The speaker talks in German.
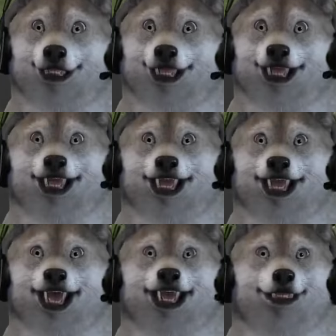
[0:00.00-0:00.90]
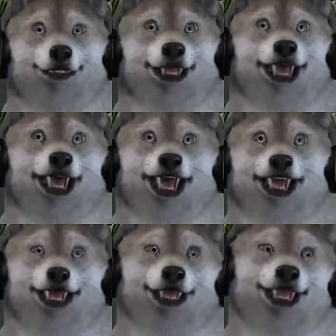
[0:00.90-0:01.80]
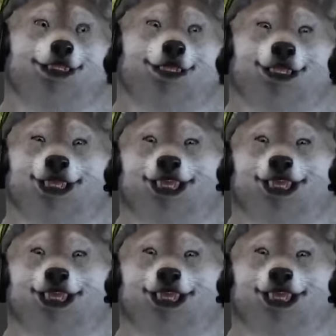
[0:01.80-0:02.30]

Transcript: äh, auf äh, Konsolen